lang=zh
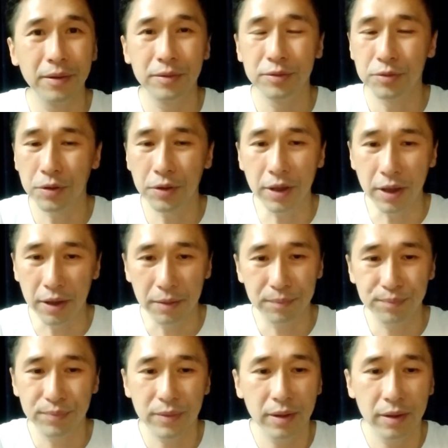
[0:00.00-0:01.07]
所以，
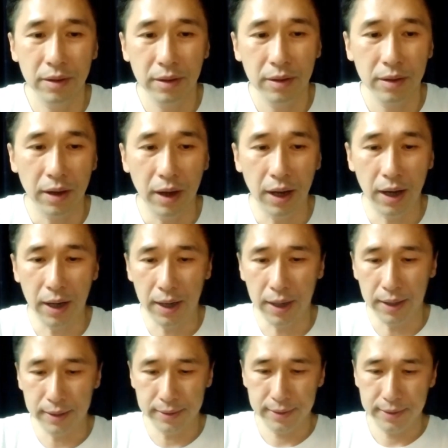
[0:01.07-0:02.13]

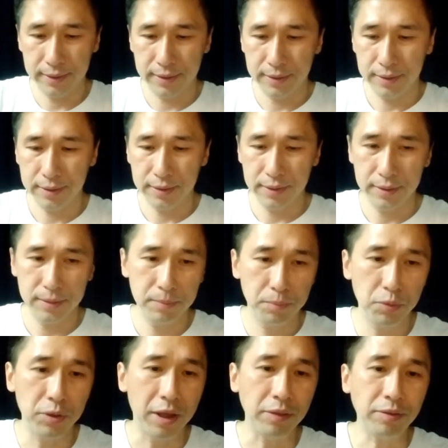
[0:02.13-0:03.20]
呃，
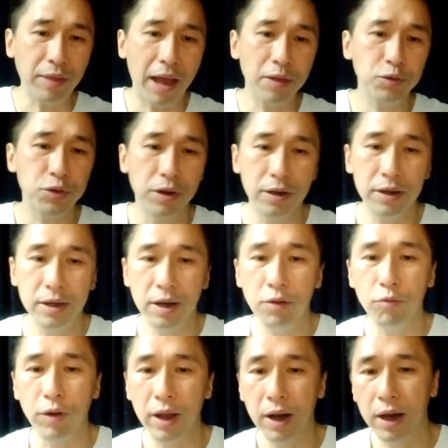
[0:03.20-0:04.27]
不能单纯
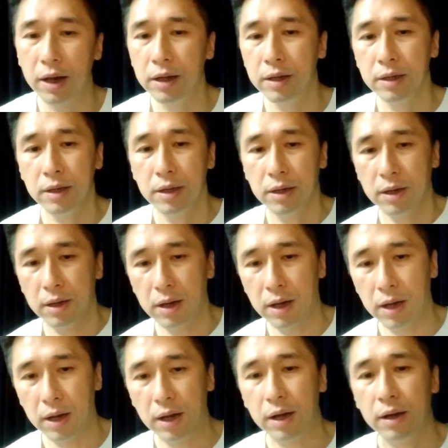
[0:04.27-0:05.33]
认为呢，
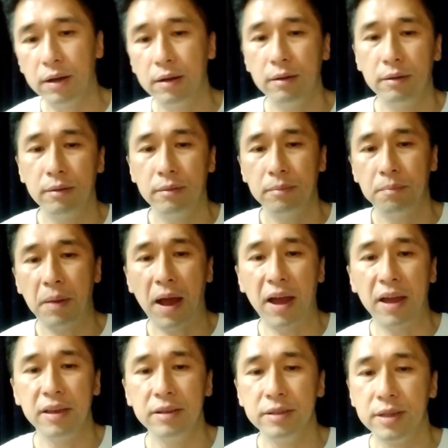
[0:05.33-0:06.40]
呃，
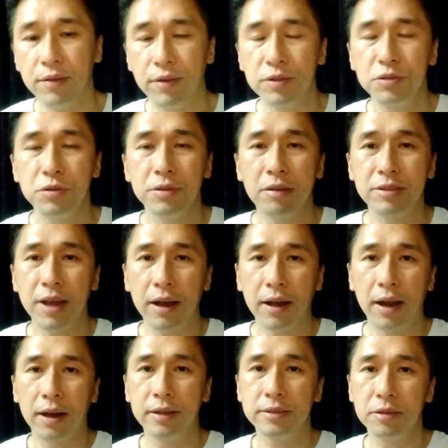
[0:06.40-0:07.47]
派解放军到香
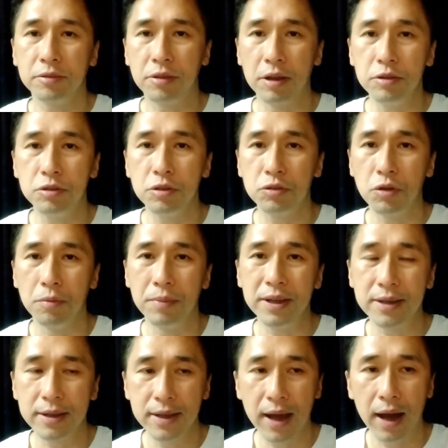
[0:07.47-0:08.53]
港了，就等于是准备
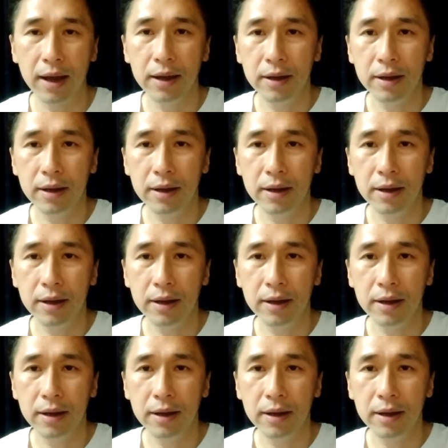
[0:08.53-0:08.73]
镇压。